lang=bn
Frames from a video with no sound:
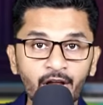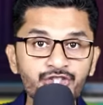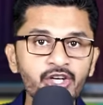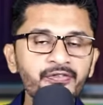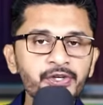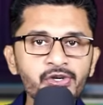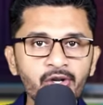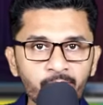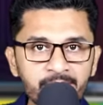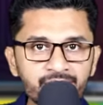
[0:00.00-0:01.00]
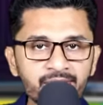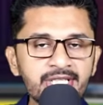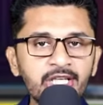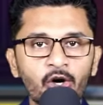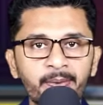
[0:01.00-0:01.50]
আজকের ভিডিওটা খুব
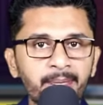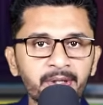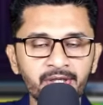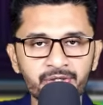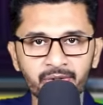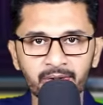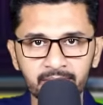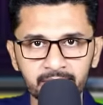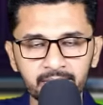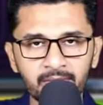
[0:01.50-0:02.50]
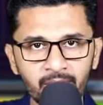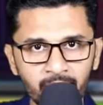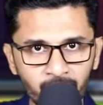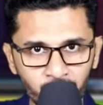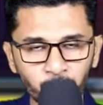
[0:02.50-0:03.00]
ইন্টারেস্টিং হবে আপনাদের জন্য
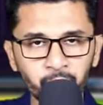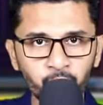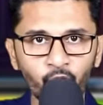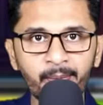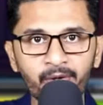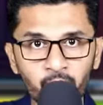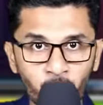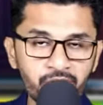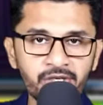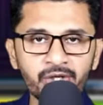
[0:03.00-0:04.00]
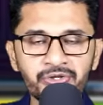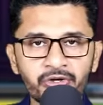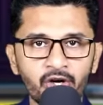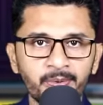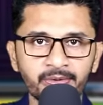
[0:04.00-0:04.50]
তথ্য এবং খুশির
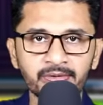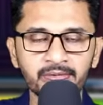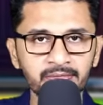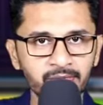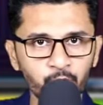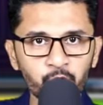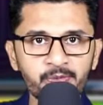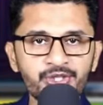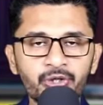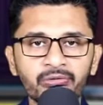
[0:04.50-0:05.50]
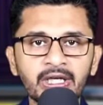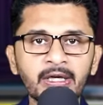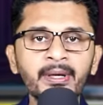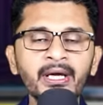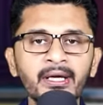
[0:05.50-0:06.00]
কিছু খবর দুটো মিশ্রণ
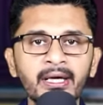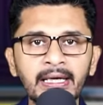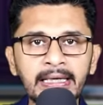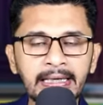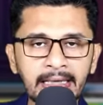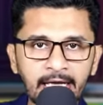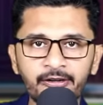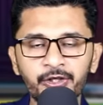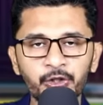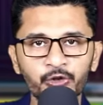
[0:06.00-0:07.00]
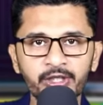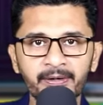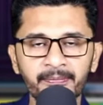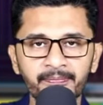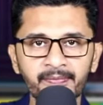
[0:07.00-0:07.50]
থাকবে এই ভিডিওতে
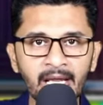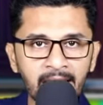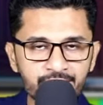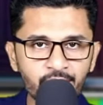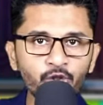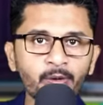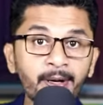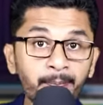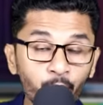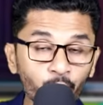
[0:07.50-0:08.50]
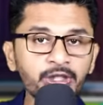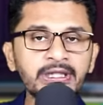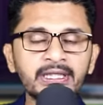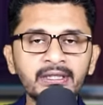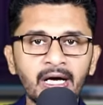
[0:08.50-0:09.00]
যেহেতু আমরা
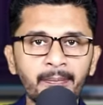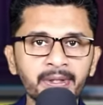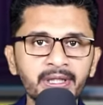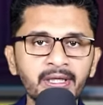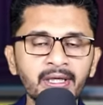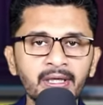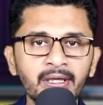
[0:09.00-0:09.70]
প্রতিদিন আপনাদের